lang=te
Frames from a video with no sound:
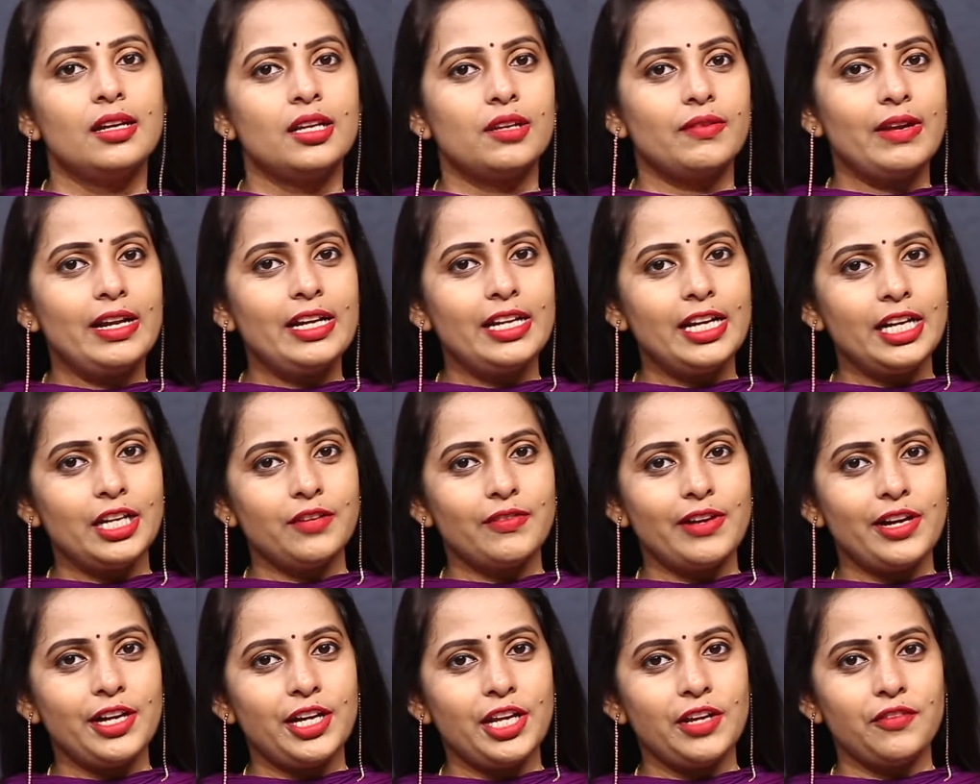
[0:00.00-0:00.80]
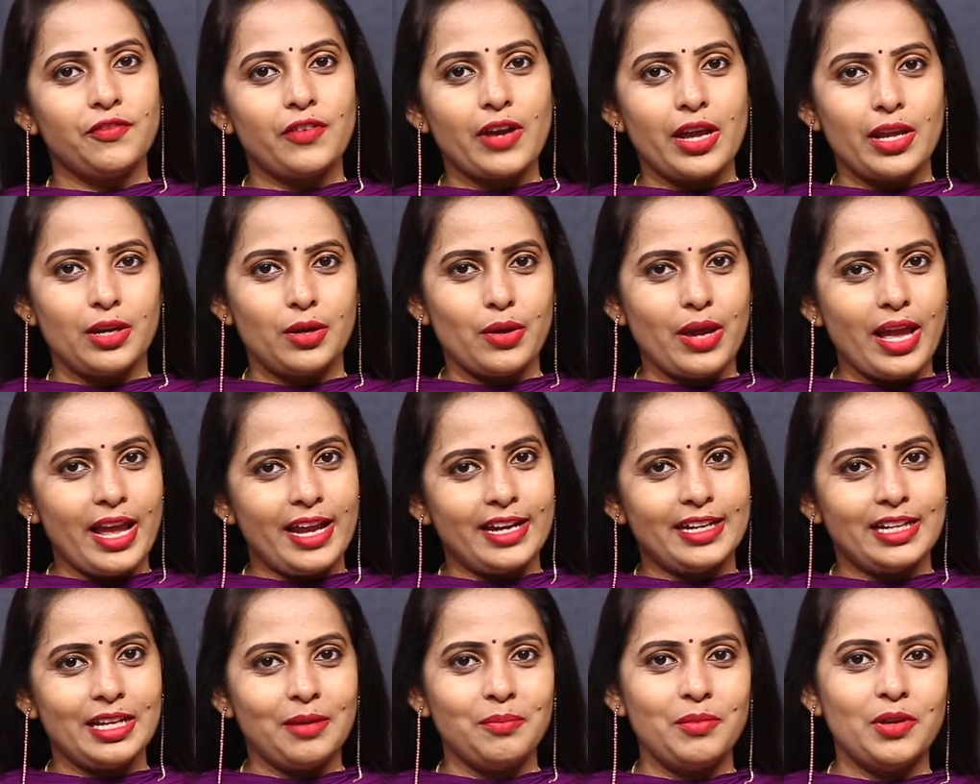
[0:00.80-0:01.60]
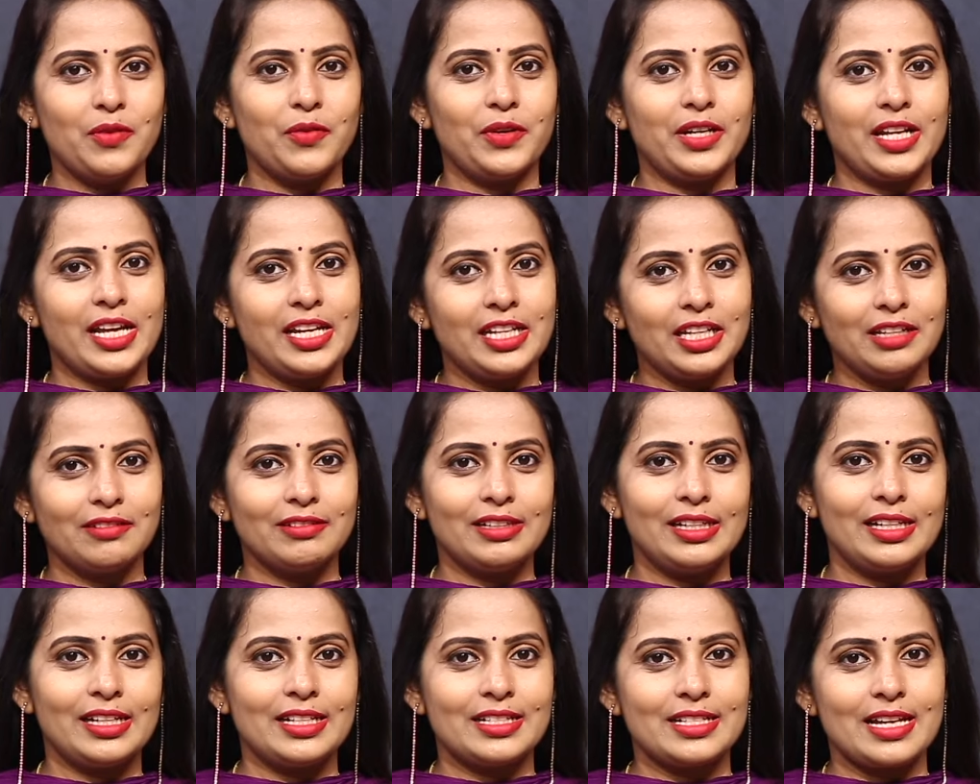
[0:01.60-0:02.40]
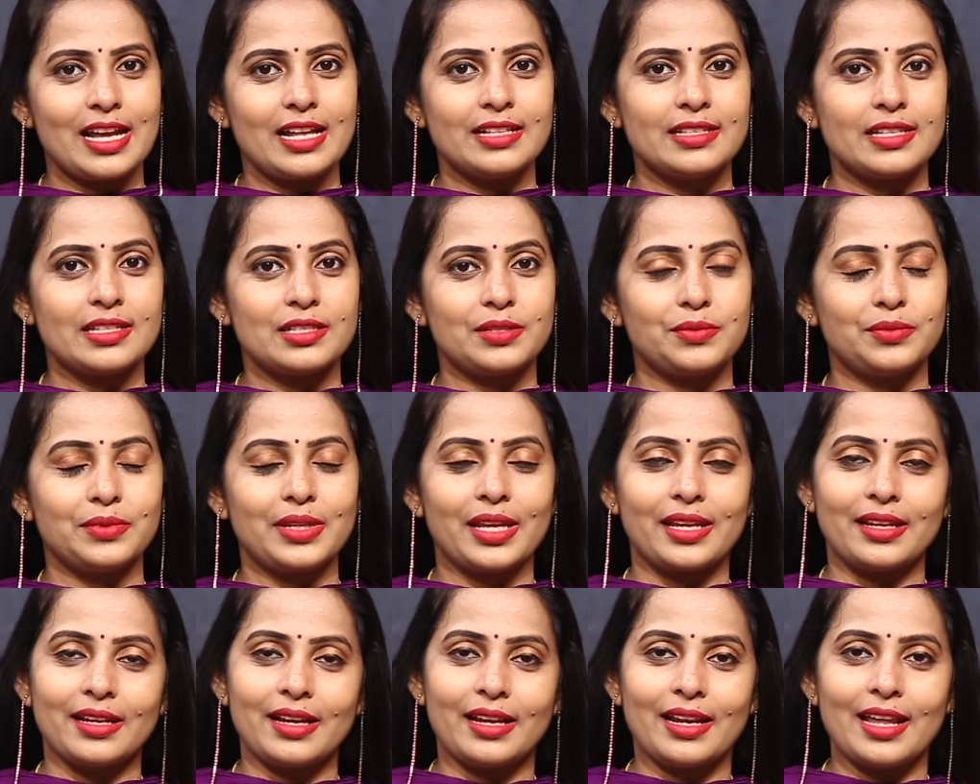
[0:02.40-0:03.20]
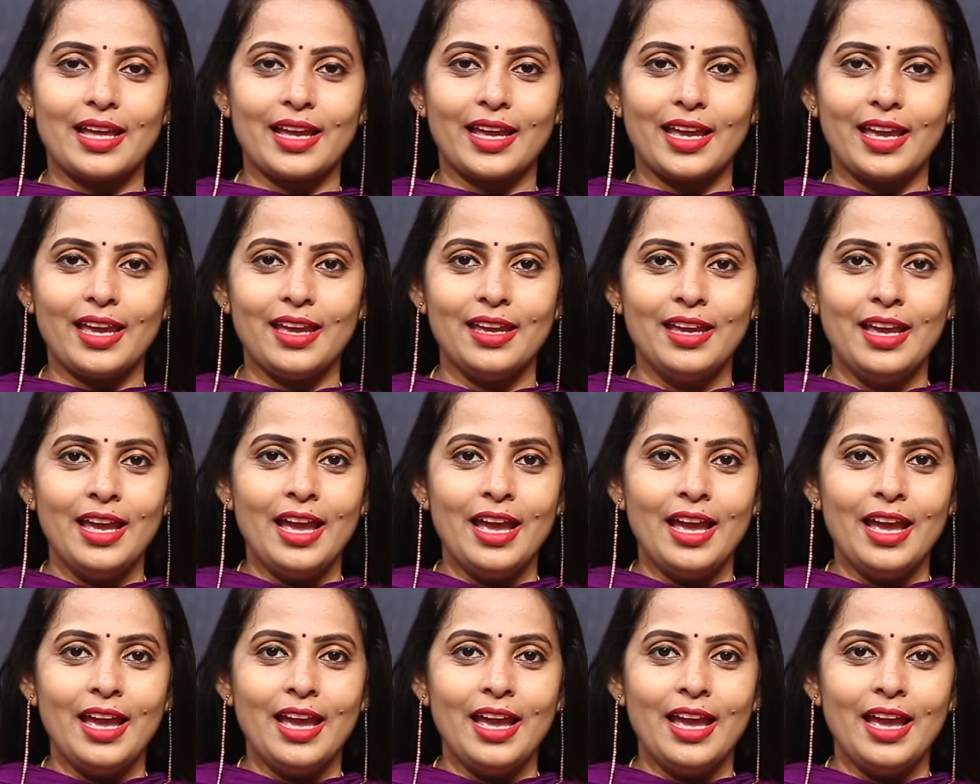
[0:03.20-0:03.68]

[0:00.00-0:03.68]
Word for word: ట్వంటీ ట్వంటీ ఫైవ్లో అటెంప్ ఇవ్వడానికి వాళ్ళకి ఛాన్సెస్ ఉంటాయి అలాగే